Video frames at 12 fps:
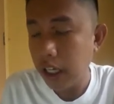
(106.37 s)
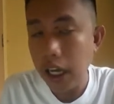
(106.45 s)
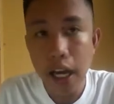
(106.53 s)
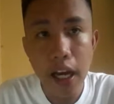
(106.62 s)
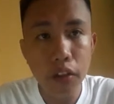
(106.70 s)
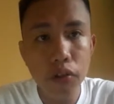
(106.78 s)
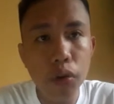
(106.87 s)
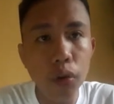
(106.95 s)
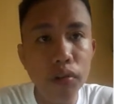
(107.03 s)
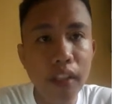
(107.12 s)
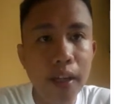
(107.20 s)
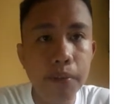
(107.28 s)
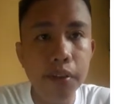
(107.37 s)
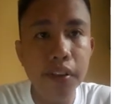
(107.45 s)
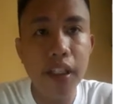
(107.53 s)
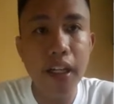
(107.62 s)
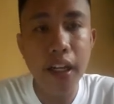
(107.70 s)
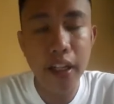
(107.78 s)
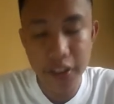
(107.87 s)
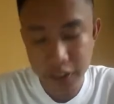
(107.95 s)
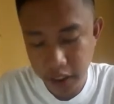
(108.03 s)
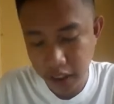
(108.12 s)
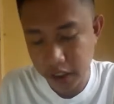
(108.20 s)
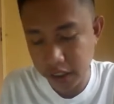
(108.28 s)
Ang 2 times 3 ay
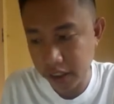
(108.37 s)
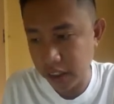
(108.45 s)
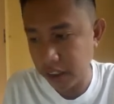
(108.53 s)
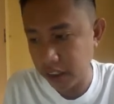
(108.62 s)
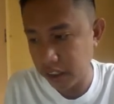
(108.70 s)
6.